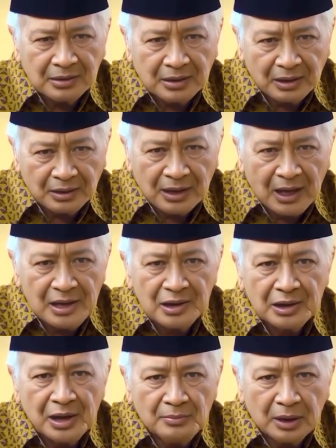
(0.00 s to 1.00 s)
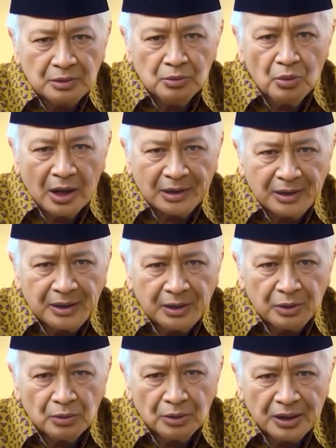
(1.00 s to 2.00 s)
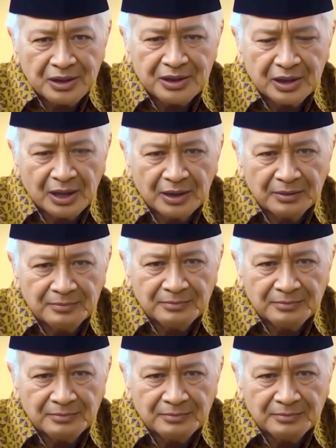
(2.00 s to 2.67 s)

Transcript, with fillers: tentang kemajuan Indonesia.